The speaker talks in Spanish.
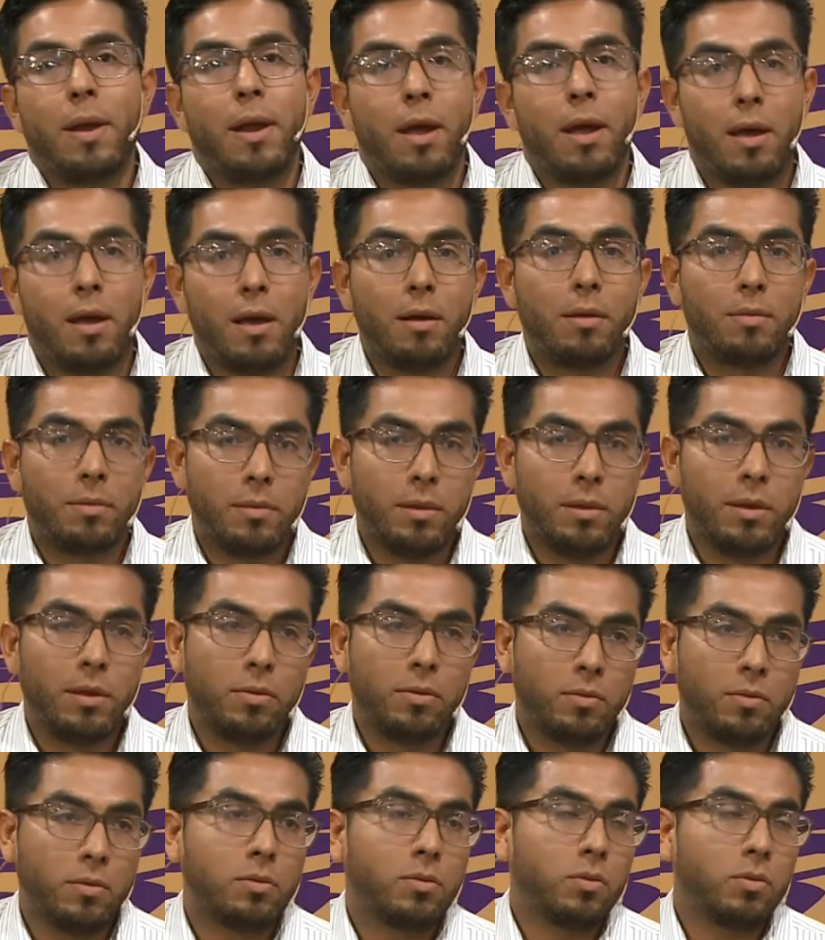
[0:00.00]
para
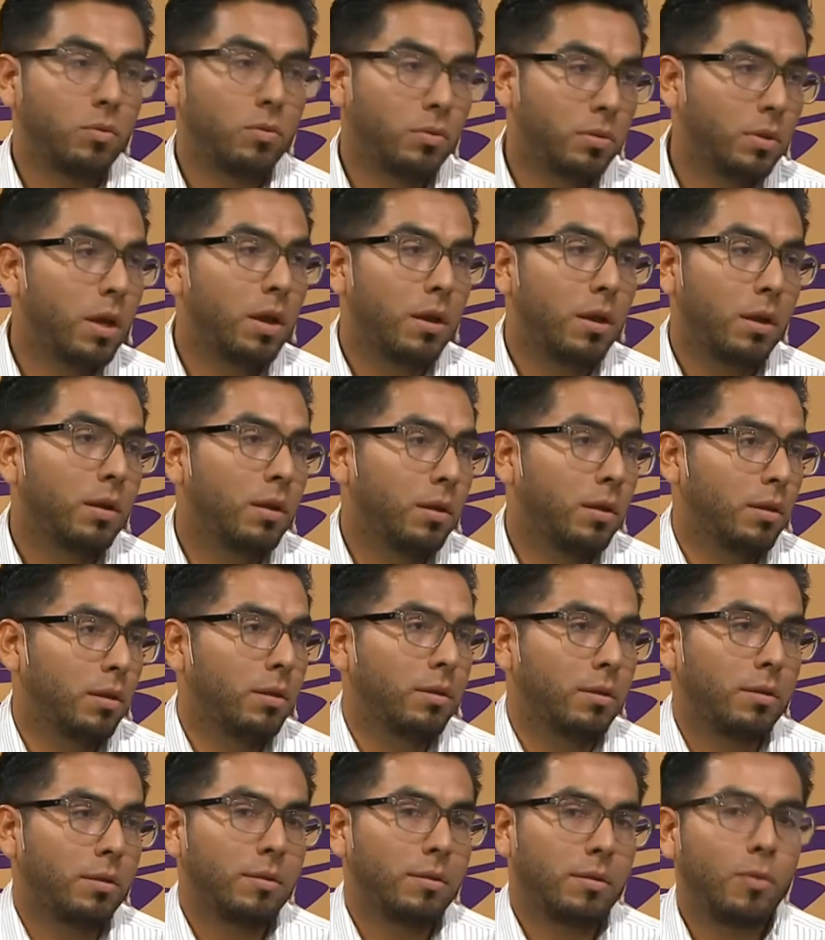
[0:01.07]
ellos juntar
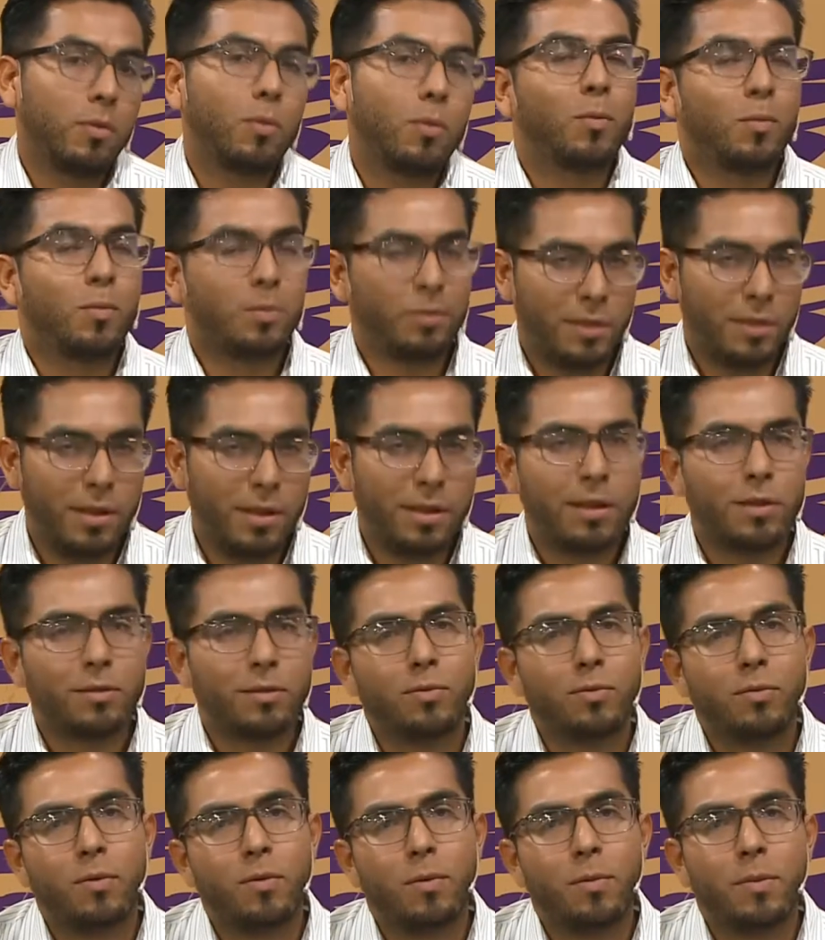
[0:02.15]
y tener
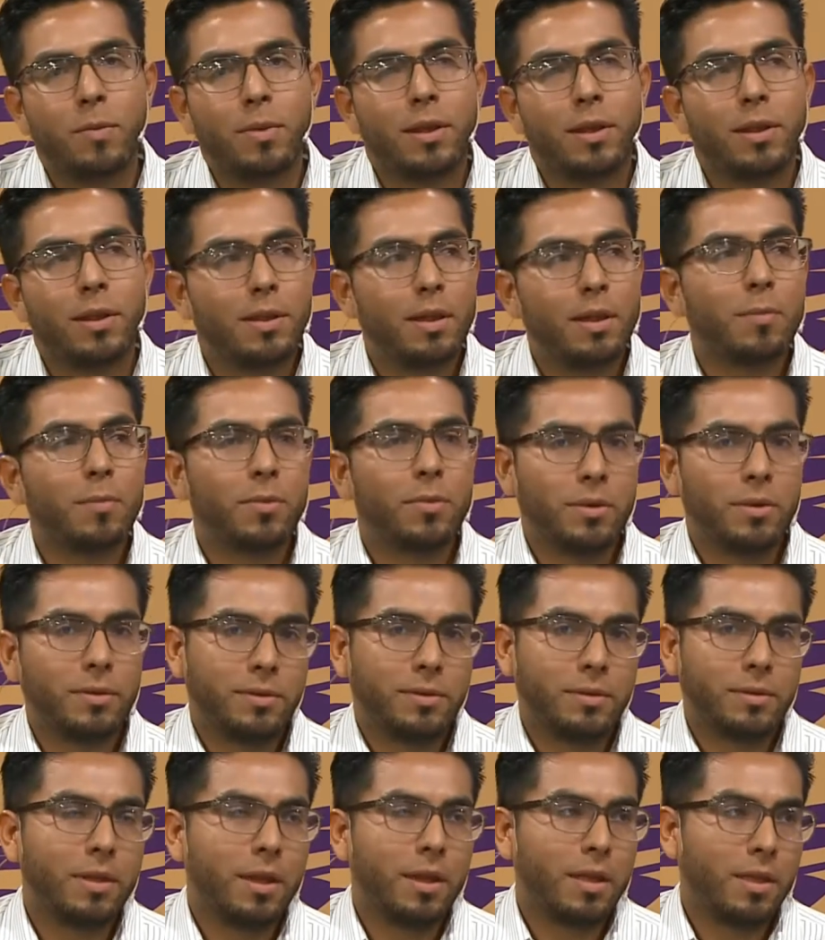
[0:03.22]
su comida al día,
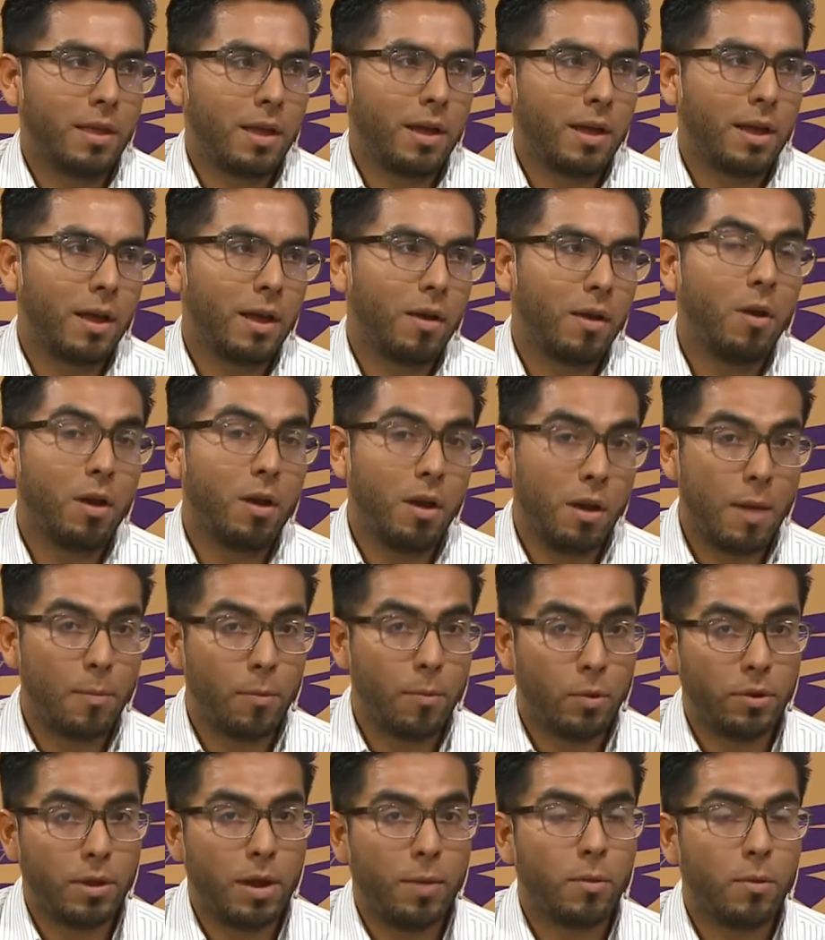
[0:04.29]
pues desde acá le
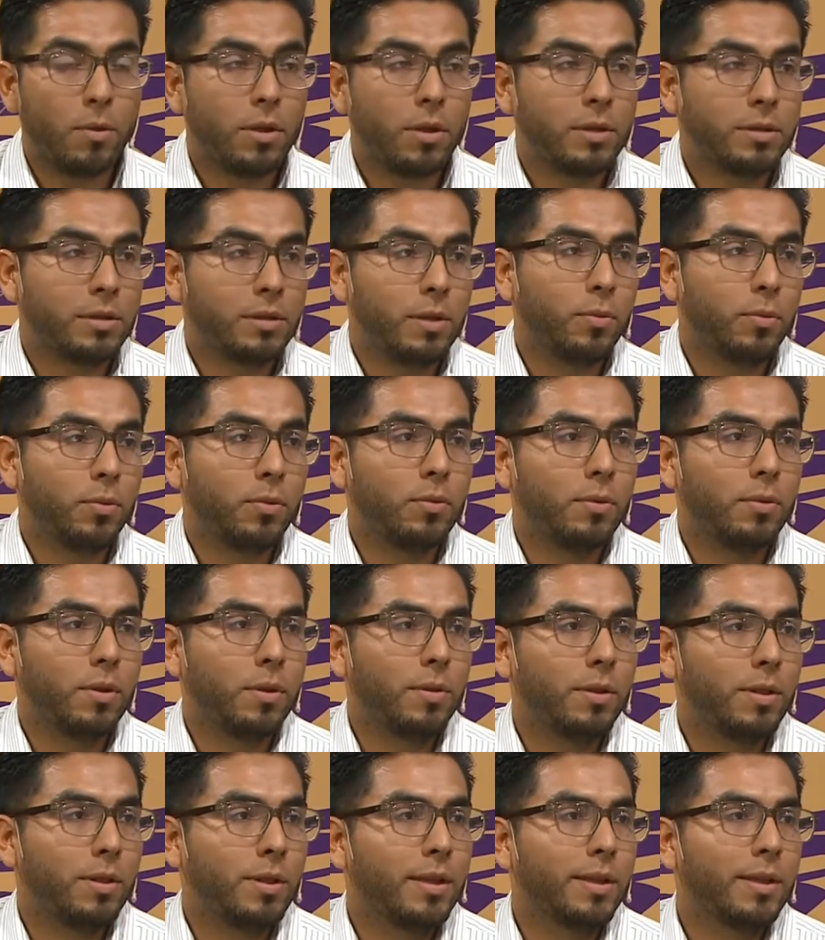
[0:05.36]
apoyamos desde ese punto de
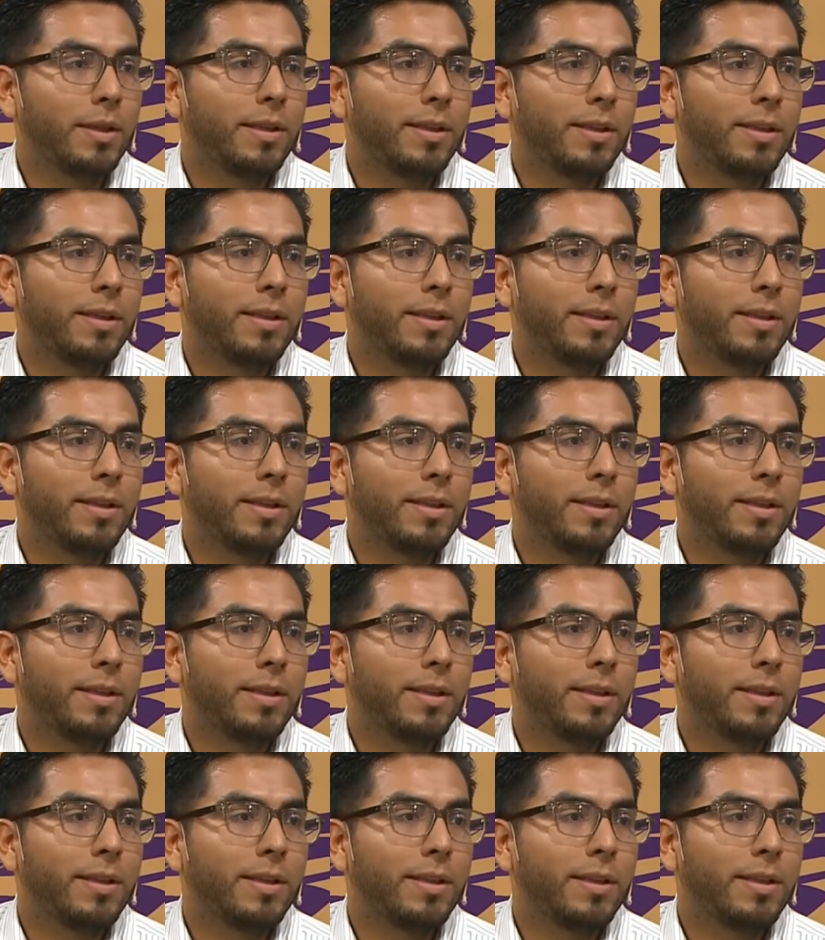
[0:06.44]
vista.